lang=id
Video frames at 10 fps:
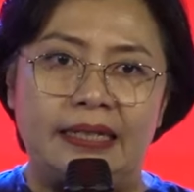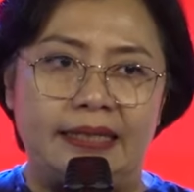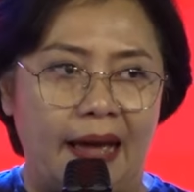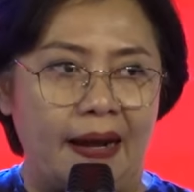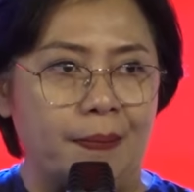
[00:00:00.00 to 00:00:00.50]

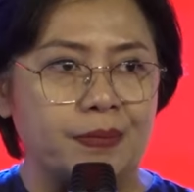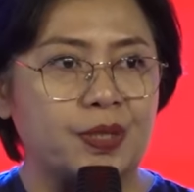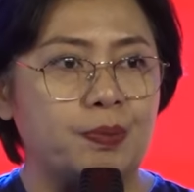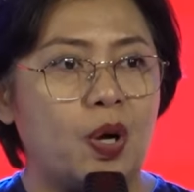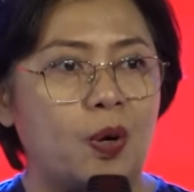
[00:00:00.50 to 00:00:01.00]
dalam
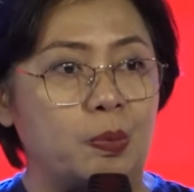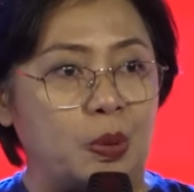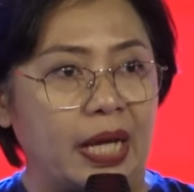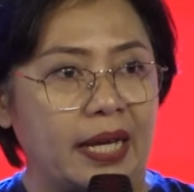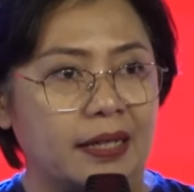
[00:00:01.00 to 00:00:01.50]
sebuah
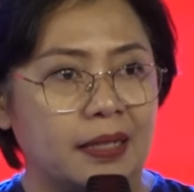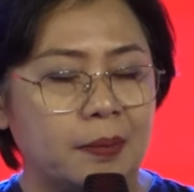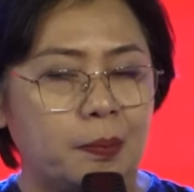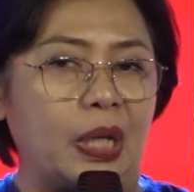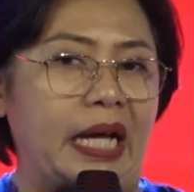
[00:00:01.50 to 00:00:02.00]
hubungan.
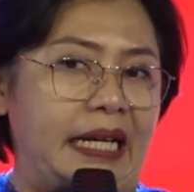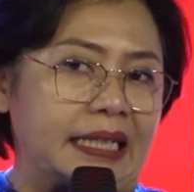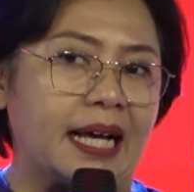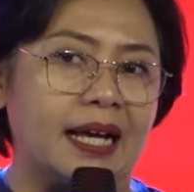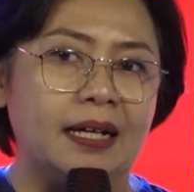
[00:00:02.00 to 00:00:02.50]

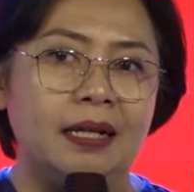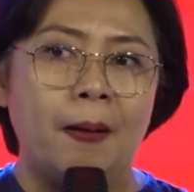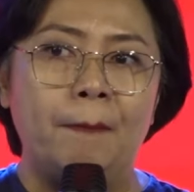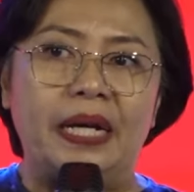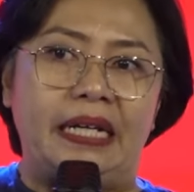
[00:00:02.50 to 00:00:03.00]

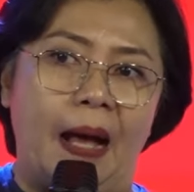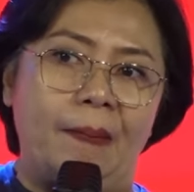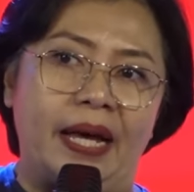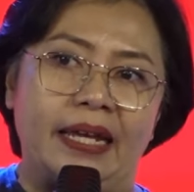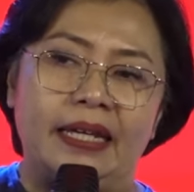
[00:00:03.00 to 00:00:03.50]
Bukankah
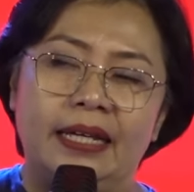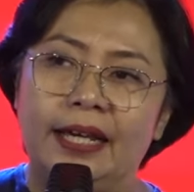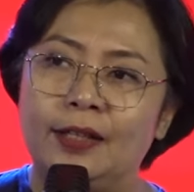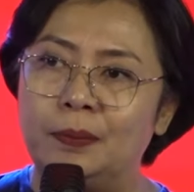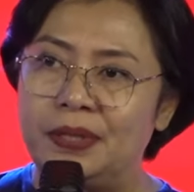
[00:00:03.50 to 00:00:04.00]
berdamai
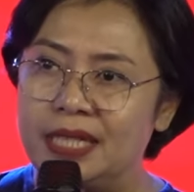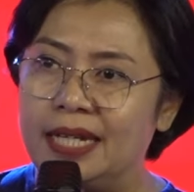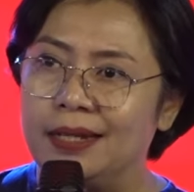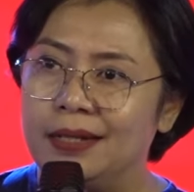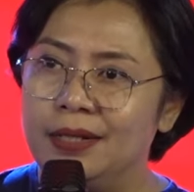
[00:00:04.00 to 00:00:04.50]
itu
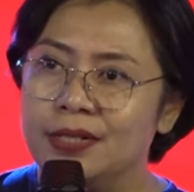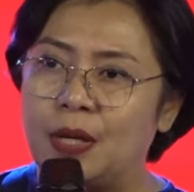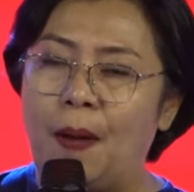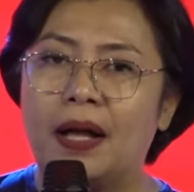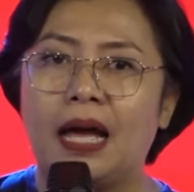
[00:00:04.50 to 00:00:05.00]
penting? So,
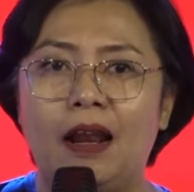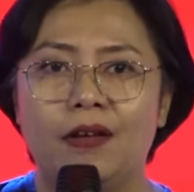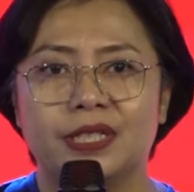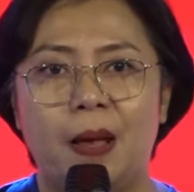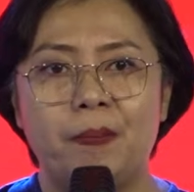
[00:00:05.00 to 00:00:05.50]
kalau
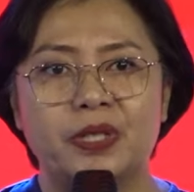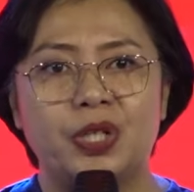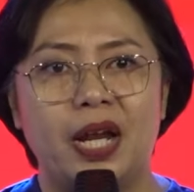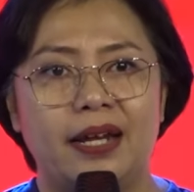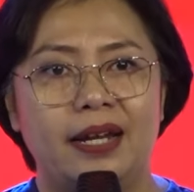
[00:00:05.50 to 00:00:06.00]
sampai
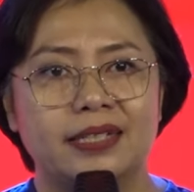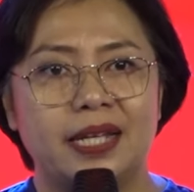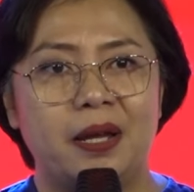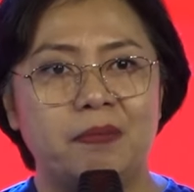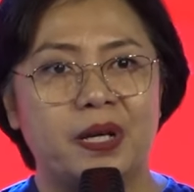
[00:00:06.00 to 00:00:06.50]
saudara dan
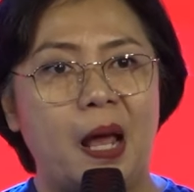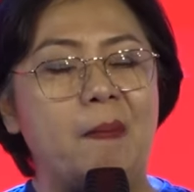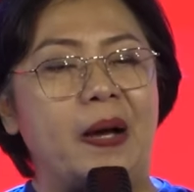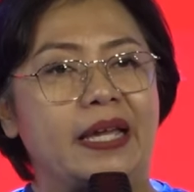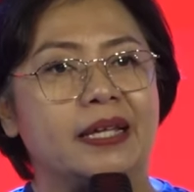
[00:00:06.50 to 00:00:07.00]
saya
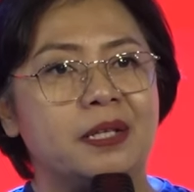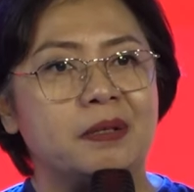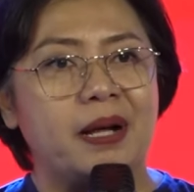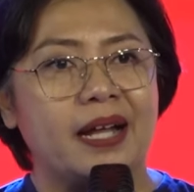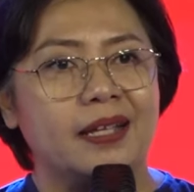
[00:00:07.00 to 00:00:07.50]
berdamai,
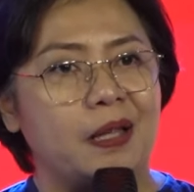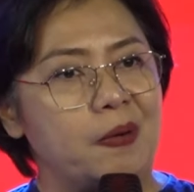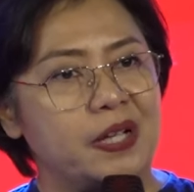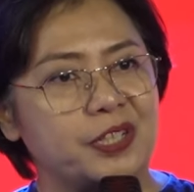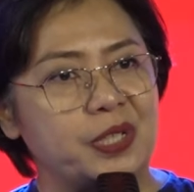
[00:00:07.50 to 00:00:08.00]
maka
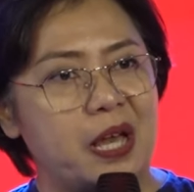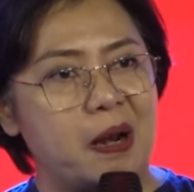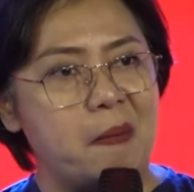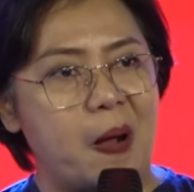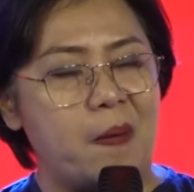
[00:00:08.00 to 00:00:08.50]
tahukah
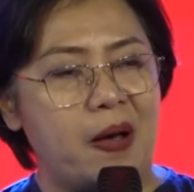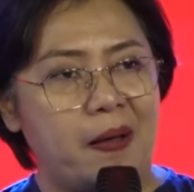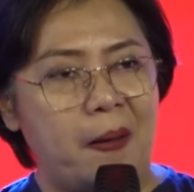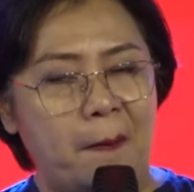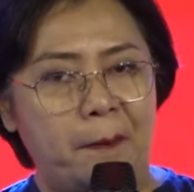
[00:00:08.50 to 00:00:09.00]
saudara bahwa
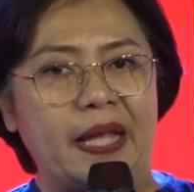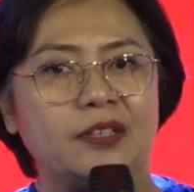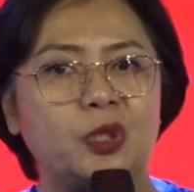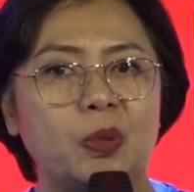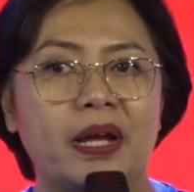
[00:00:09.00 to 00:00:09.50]

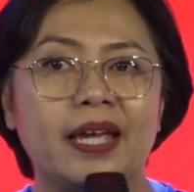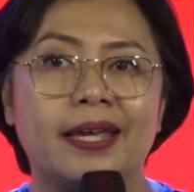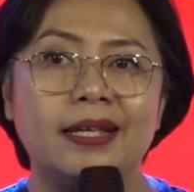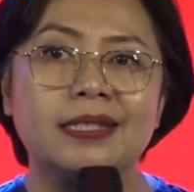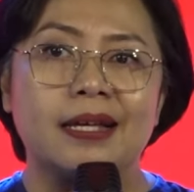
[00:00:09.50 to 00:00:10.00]
pintu bagi
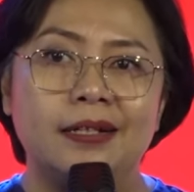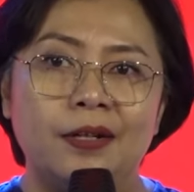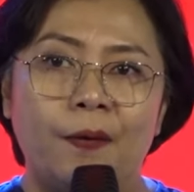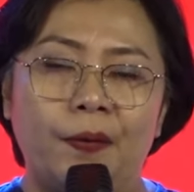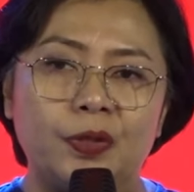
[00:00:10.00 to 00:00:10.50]
kita
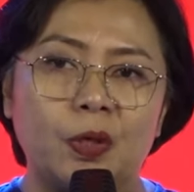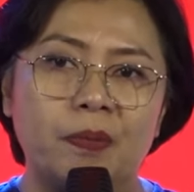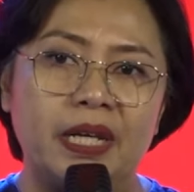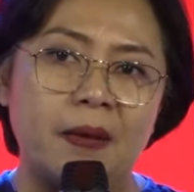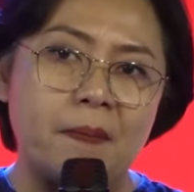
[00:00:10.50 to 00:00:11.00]
untuk
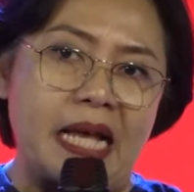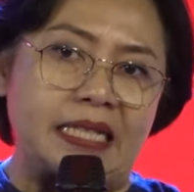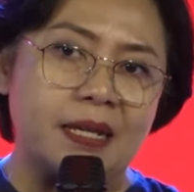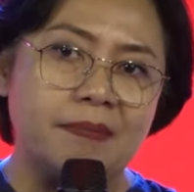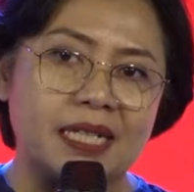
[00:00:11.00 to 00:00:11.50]

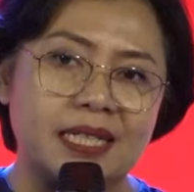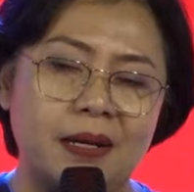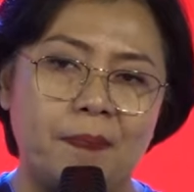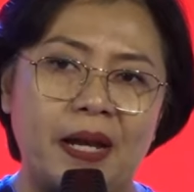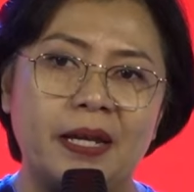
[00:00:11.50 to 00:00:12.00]
menikmati masa
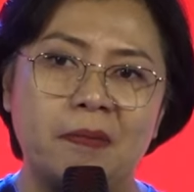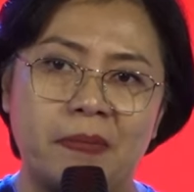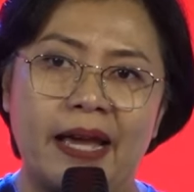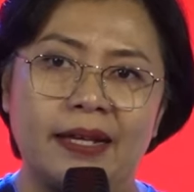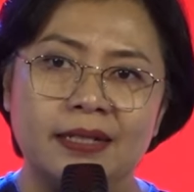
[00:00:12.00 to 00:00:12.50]
depan yang
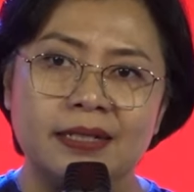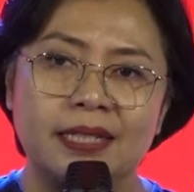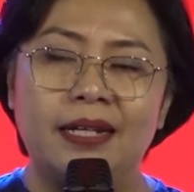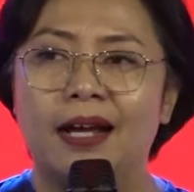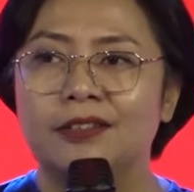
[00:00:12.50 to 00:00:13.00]
baik
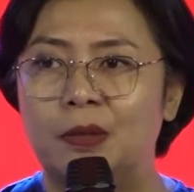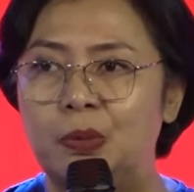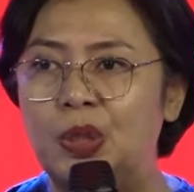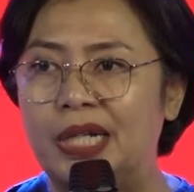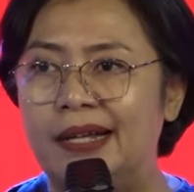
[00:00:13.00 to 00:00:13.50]
sedang
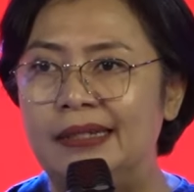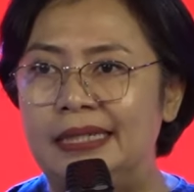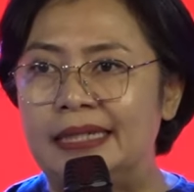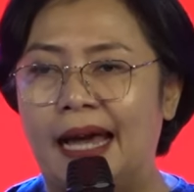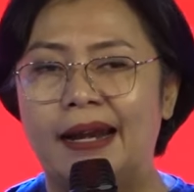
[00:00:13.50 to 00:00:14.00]
terbuka
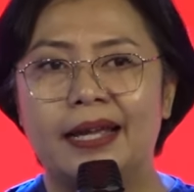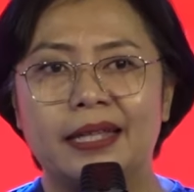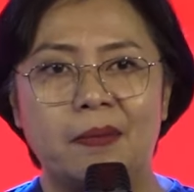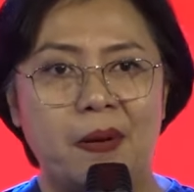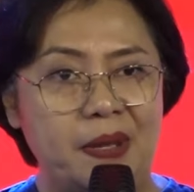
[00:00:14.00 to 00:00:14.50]
karena
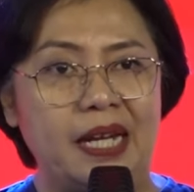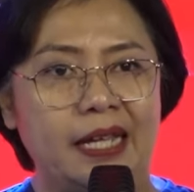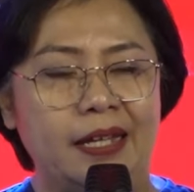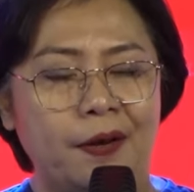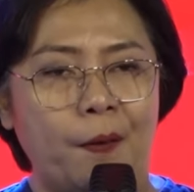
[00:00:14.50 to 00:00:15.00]
kita
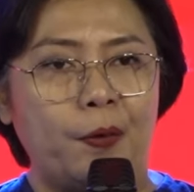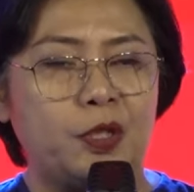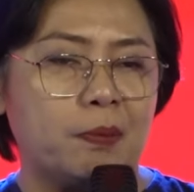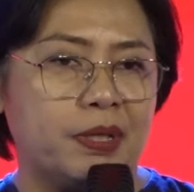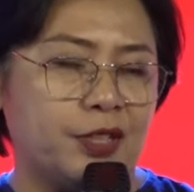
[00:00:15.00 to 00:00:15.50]
memilih
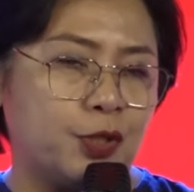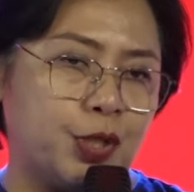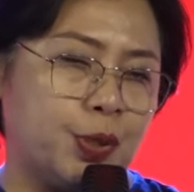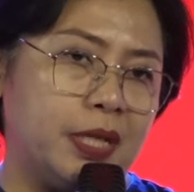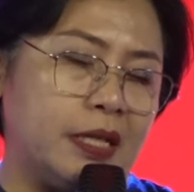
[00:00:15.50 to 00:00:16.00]
untuk
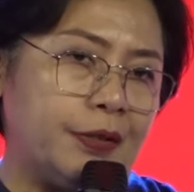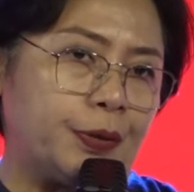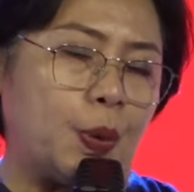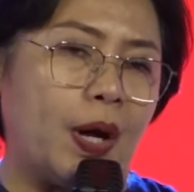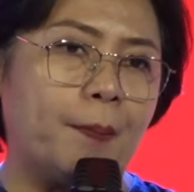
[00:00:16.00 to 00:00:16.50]
menyetujui
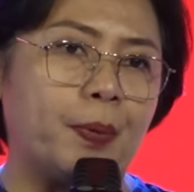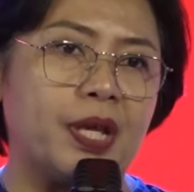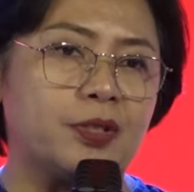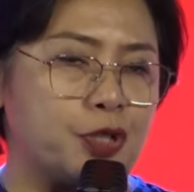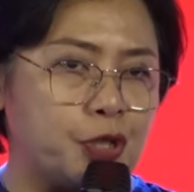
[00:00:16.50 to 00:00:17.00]
Tuhan
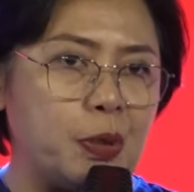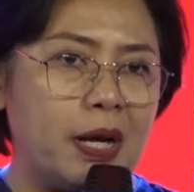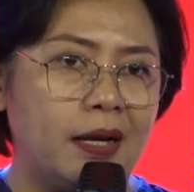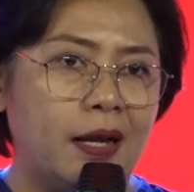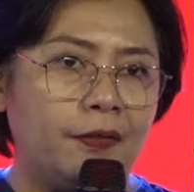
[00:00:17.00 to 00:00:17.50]
punya
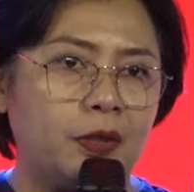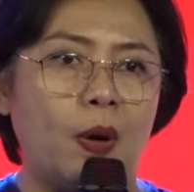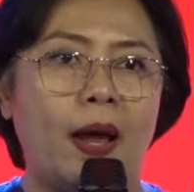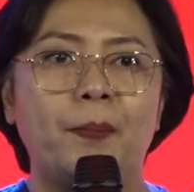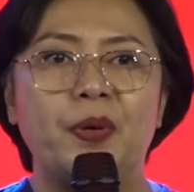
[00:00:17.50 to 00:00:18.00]
tujuan,
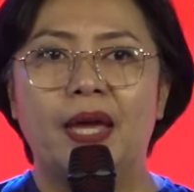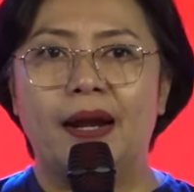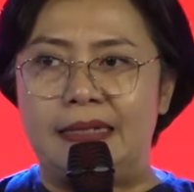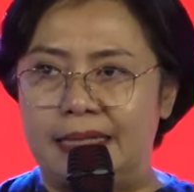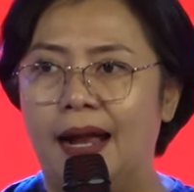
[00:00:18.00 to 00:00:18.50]
Tuhan punya
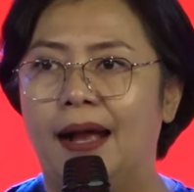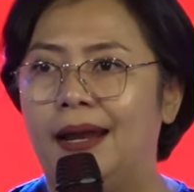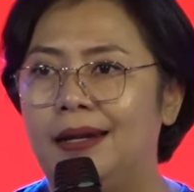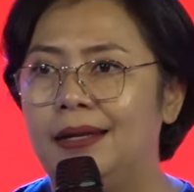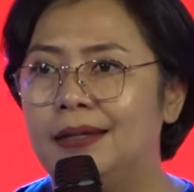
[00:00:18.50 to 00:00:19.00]

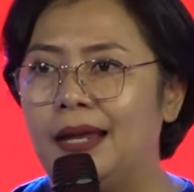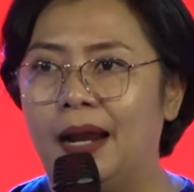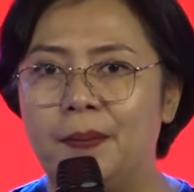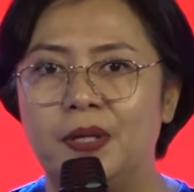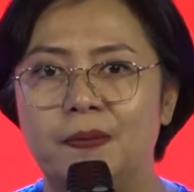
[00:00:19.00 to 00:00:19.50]
rancangan
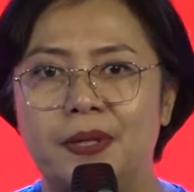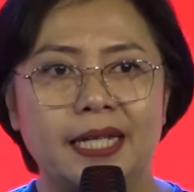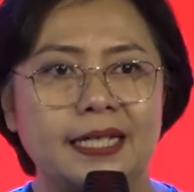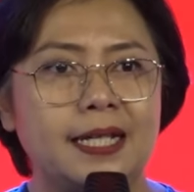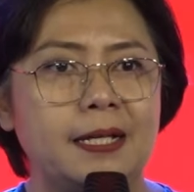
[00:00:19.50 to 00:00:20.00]
dalam hidupnya
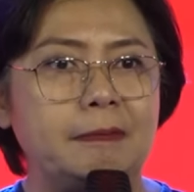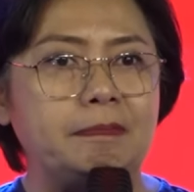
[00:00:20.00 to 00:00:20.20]
kita.